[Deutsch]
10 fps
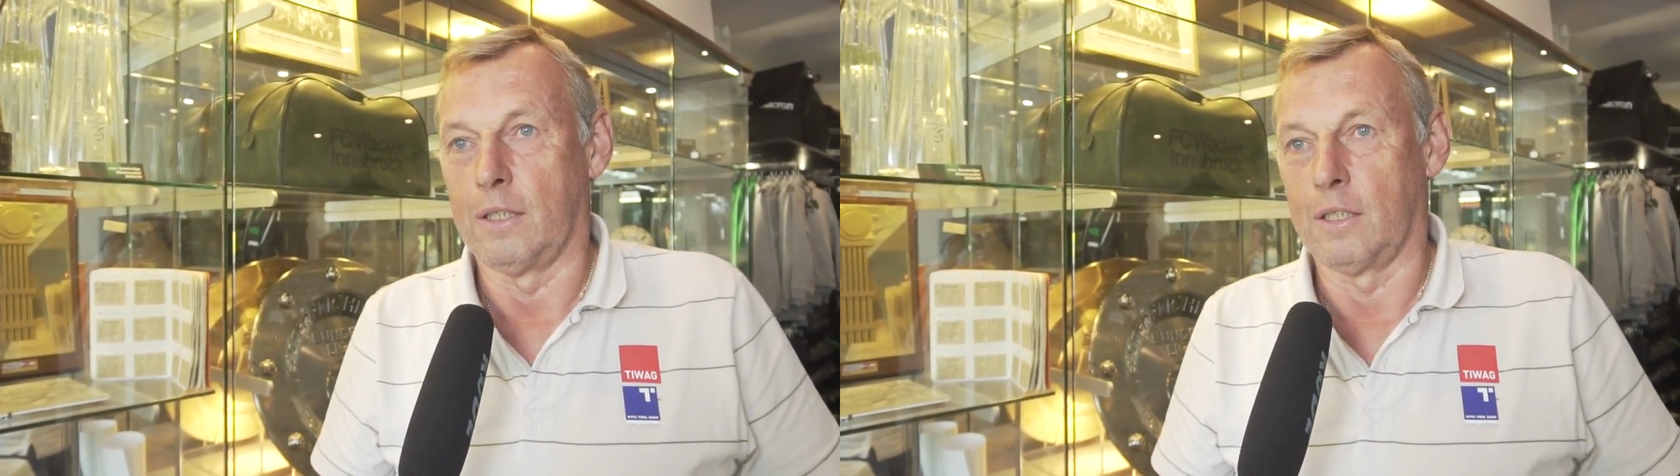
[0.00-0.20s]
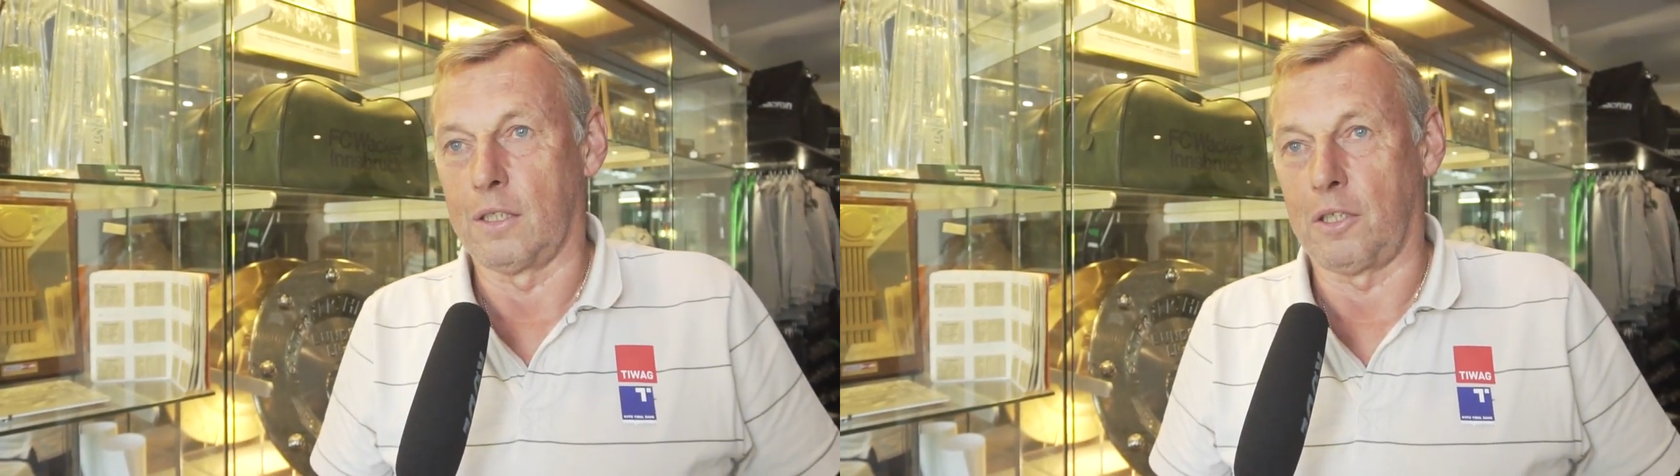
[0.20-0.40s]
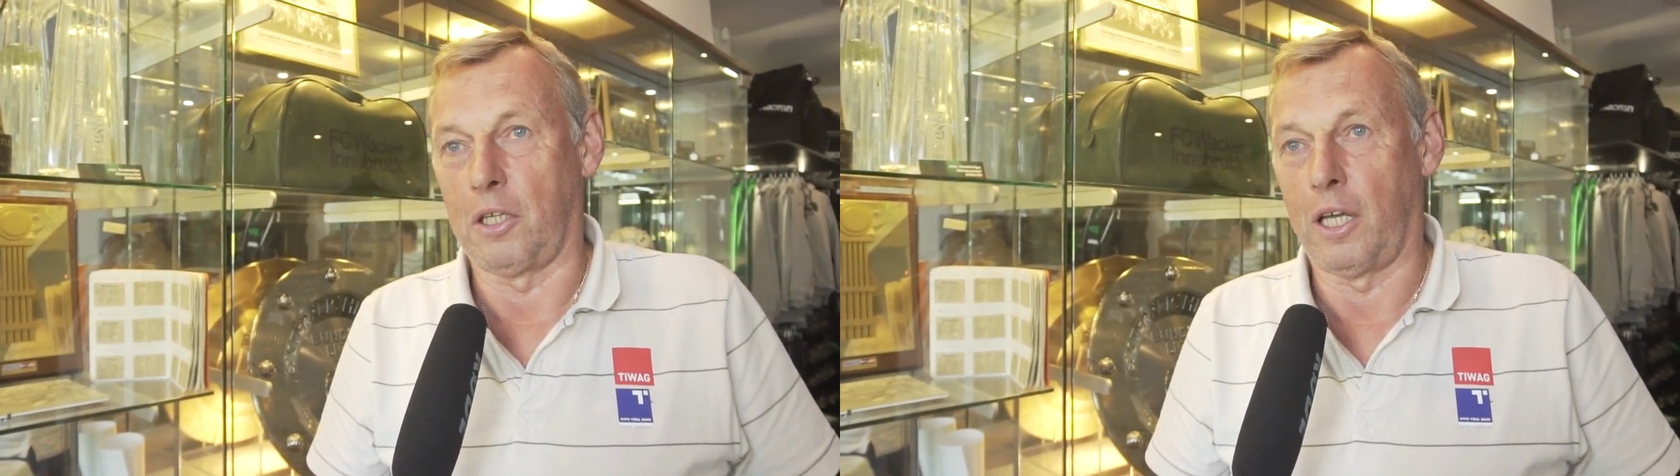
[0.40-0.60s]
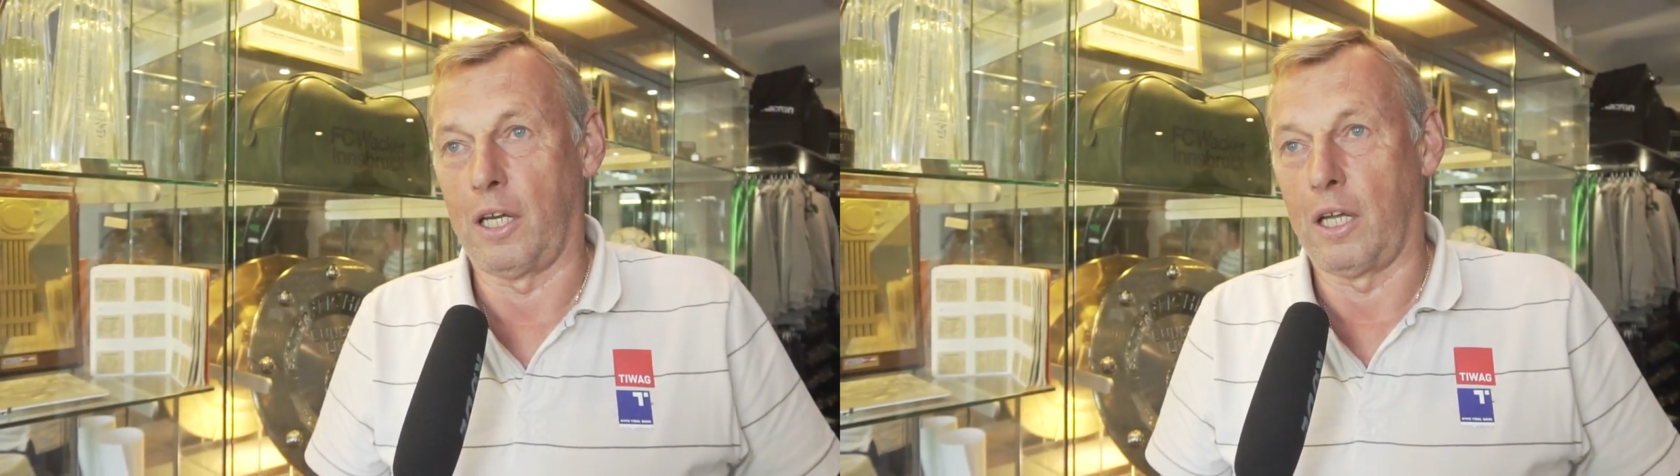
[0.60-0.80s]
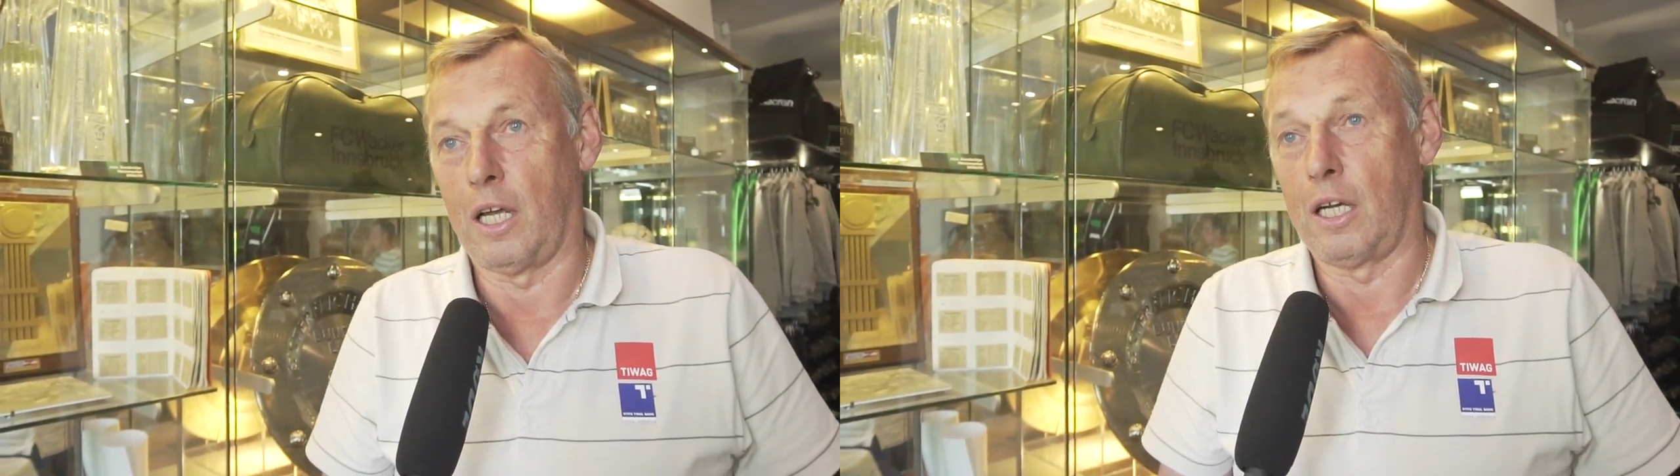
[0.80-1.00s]
äh, gegen
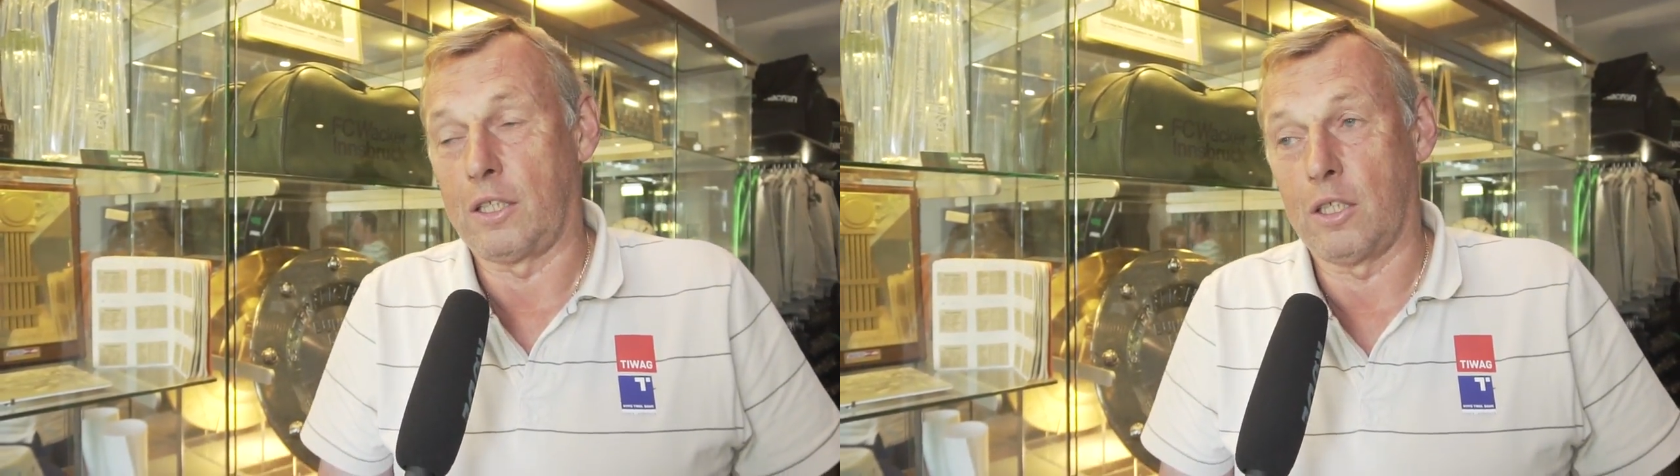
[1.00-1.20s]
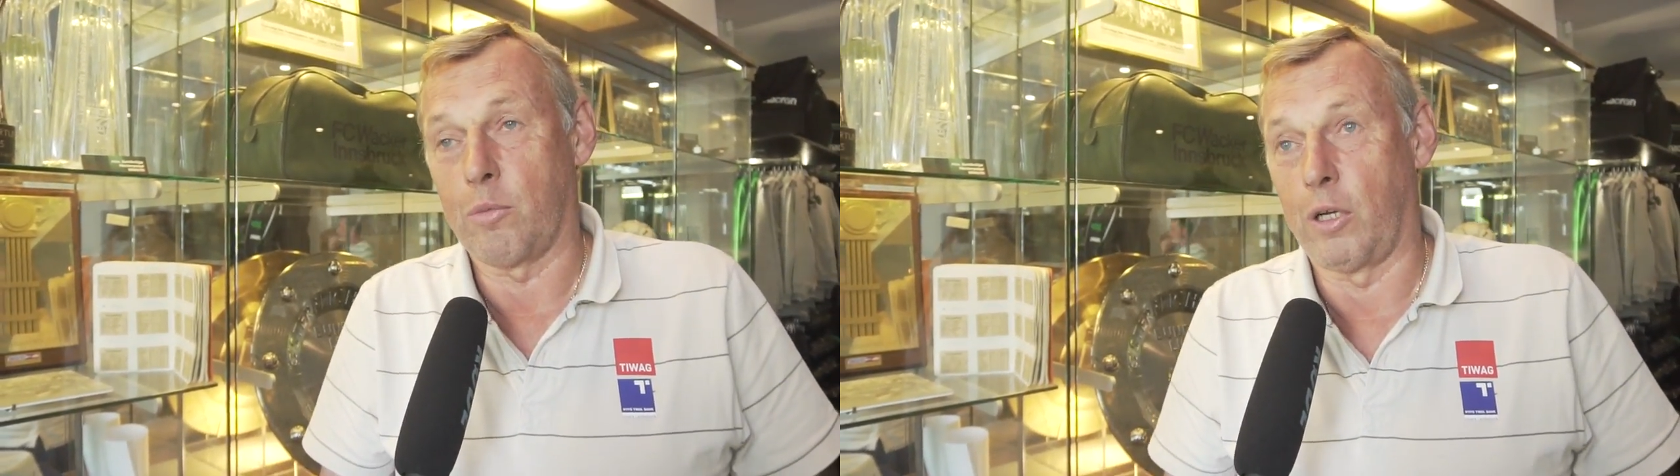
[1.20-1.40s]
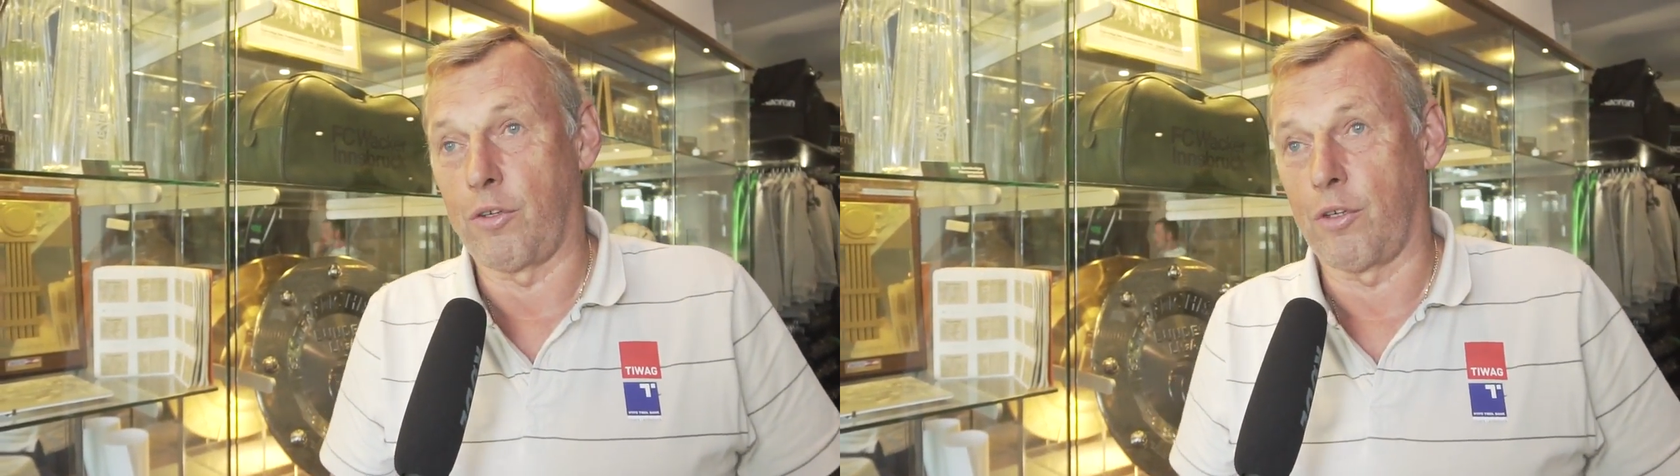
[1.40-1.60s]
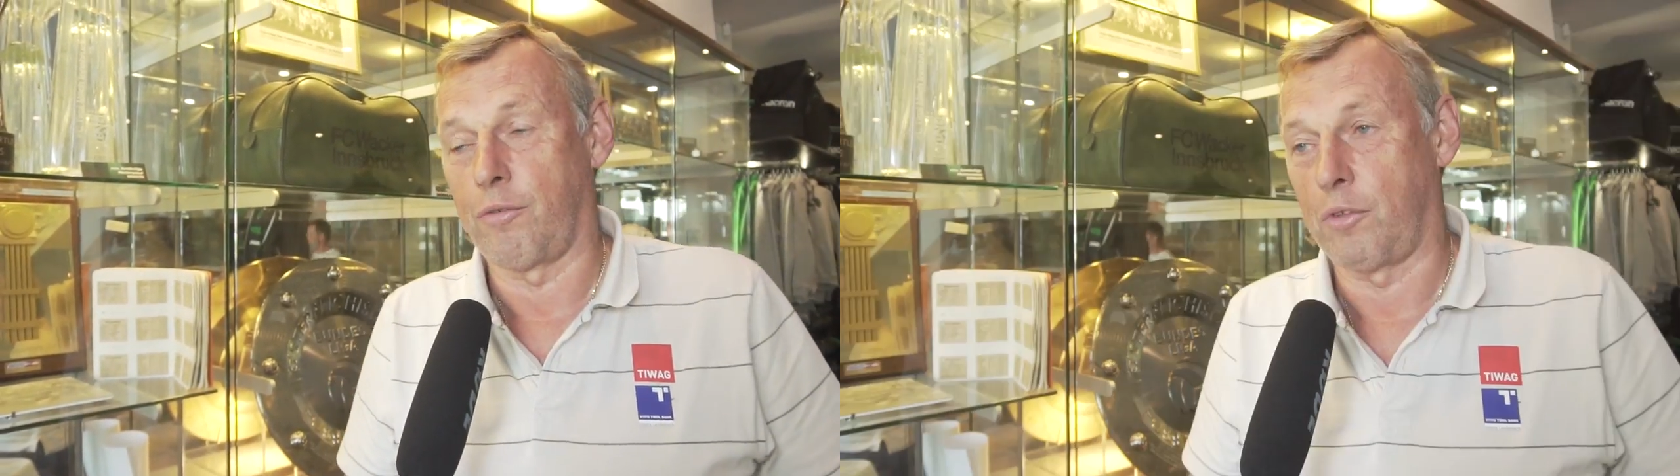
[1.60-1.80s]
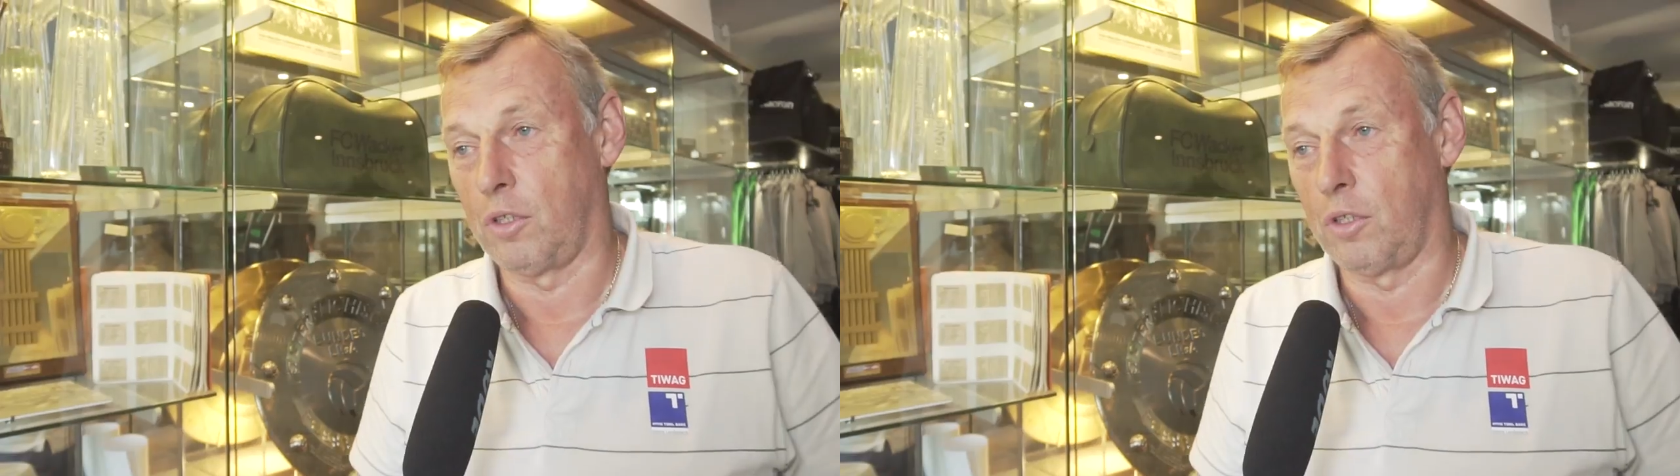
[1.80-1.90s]
eine Alltagmannschaft,